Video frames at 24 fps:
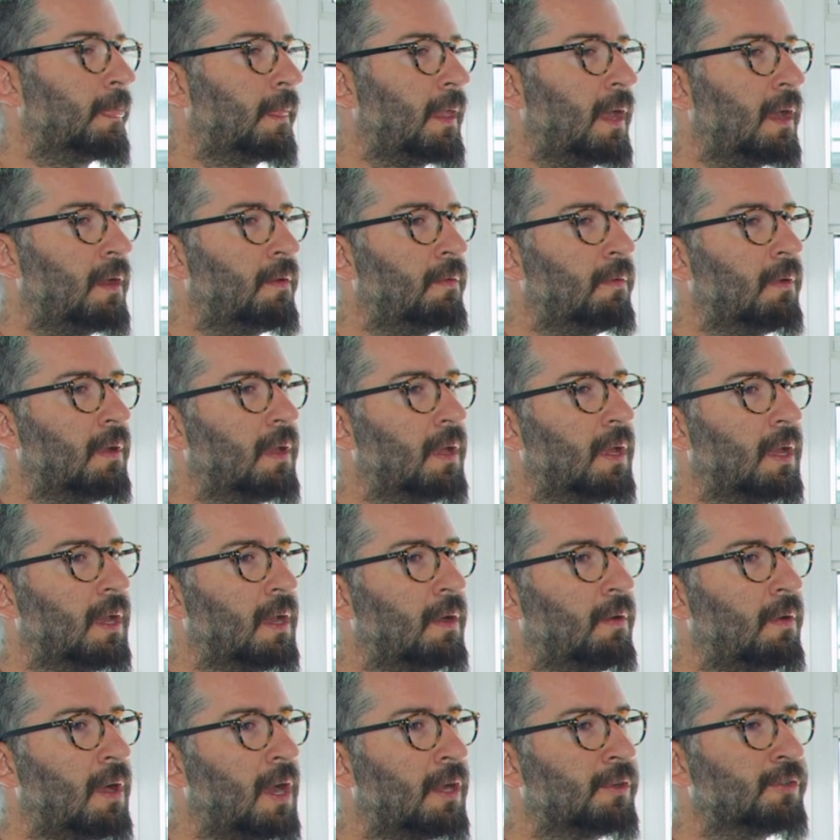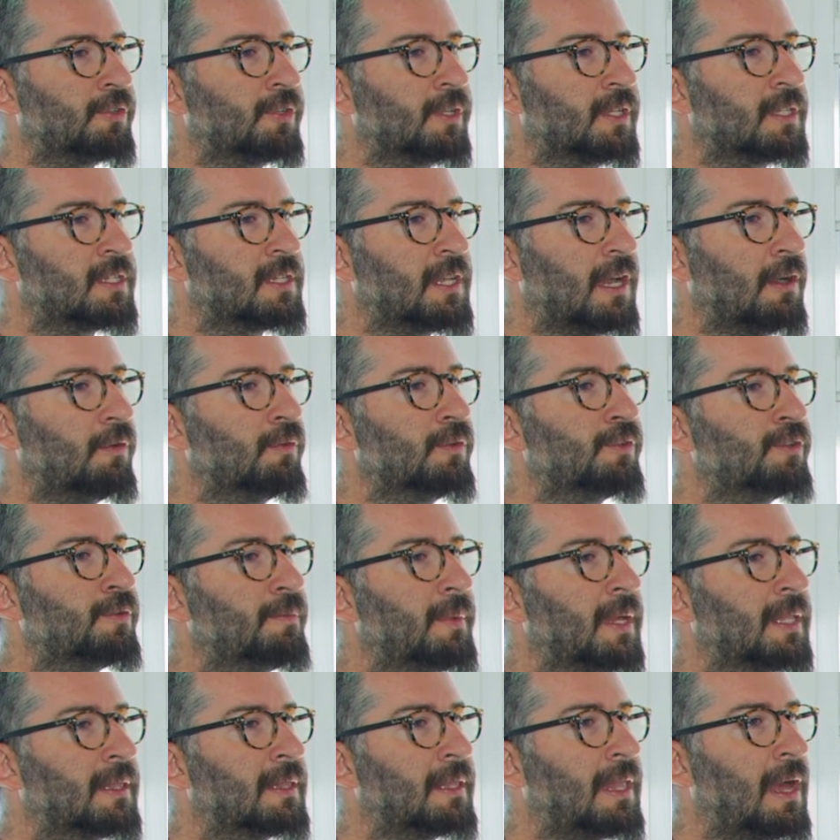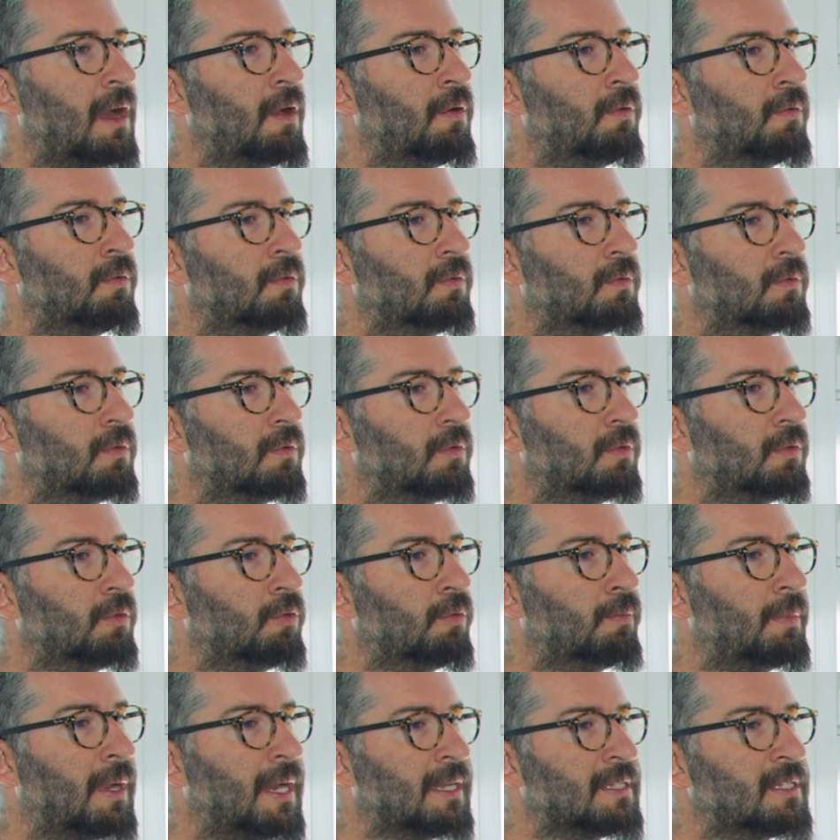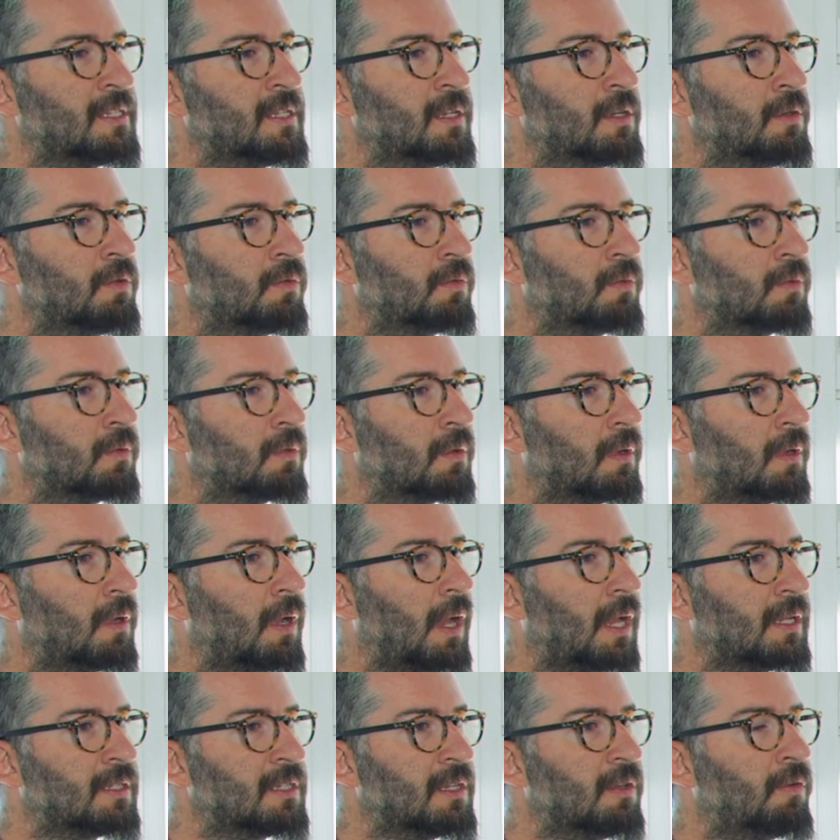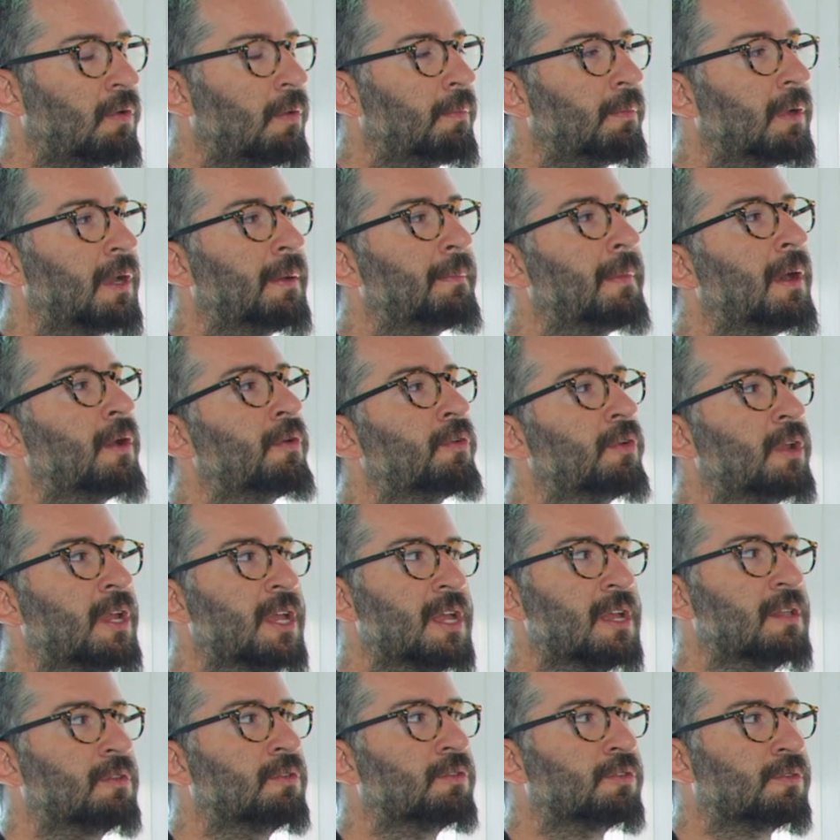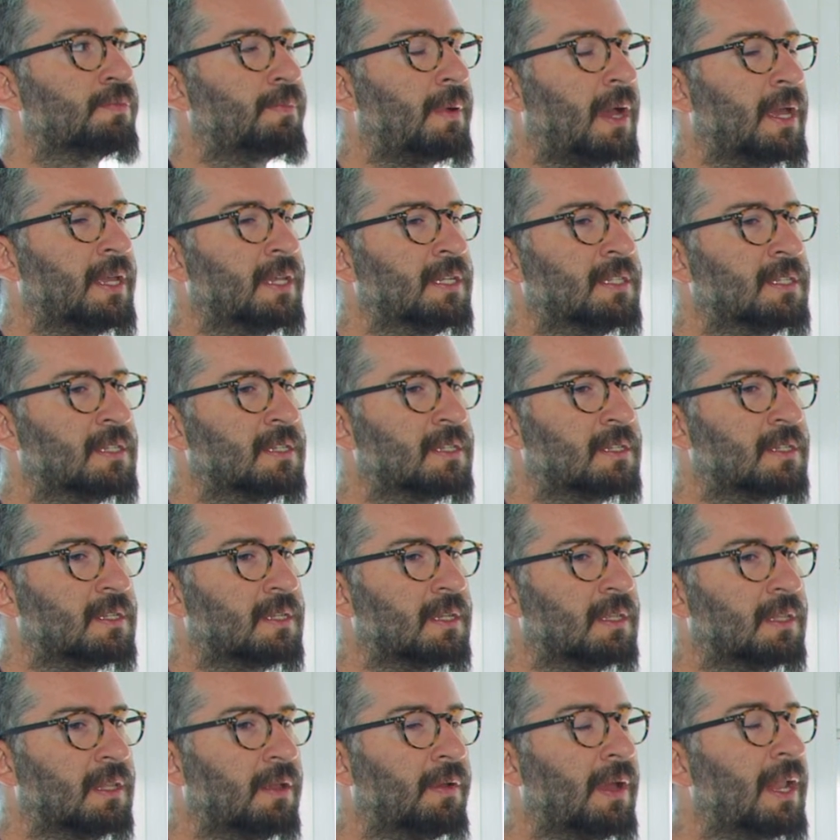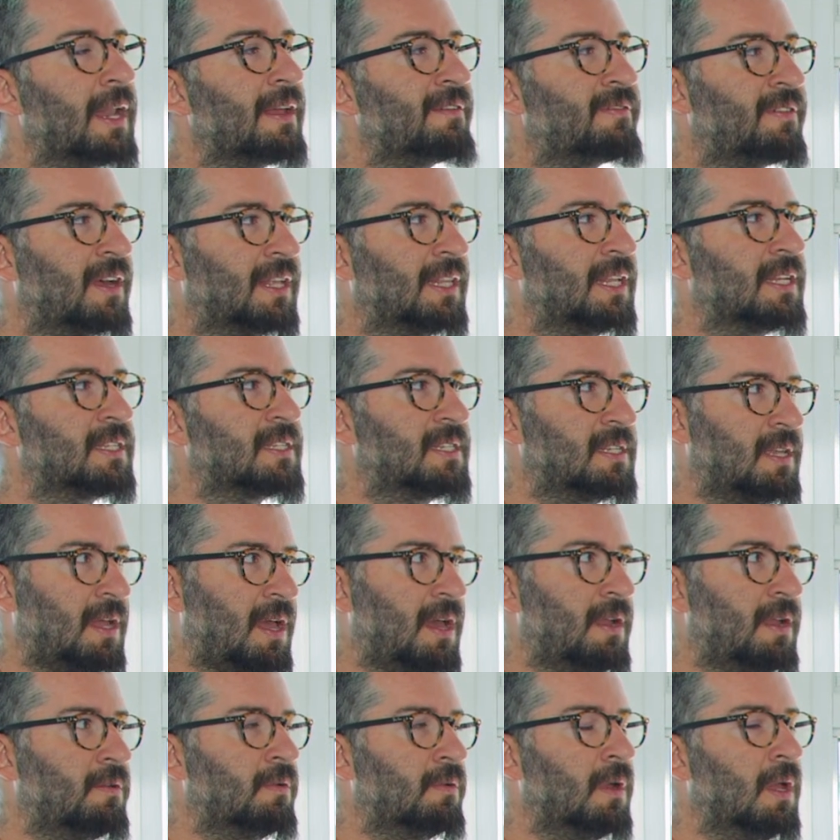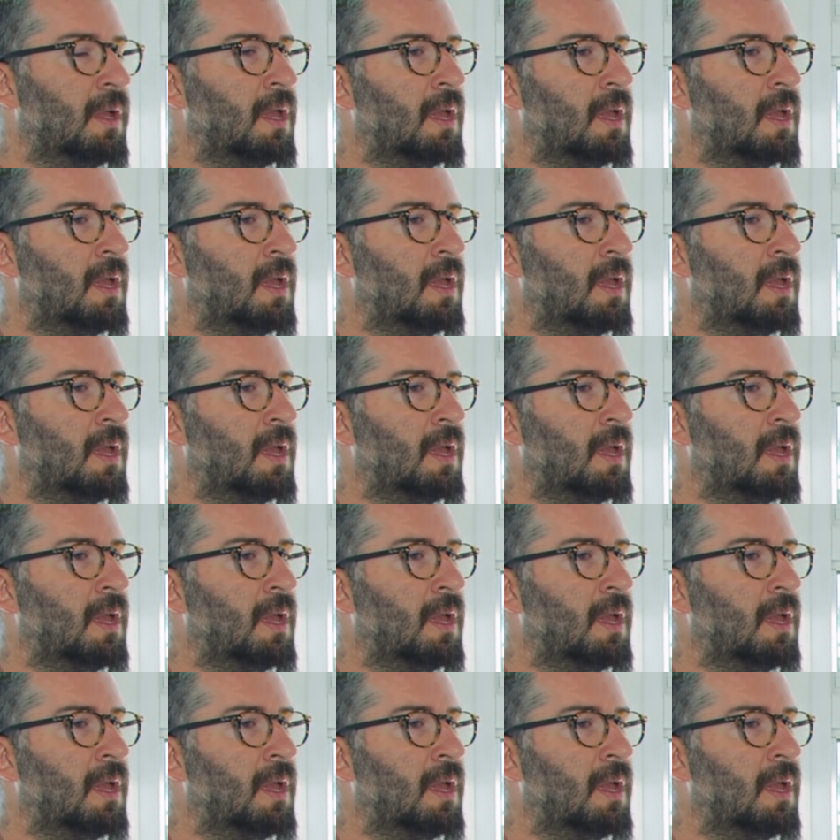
Né? Eu, eu acho que saúde mental no Brasil, assim como na maioria dos países, não é levada a sério.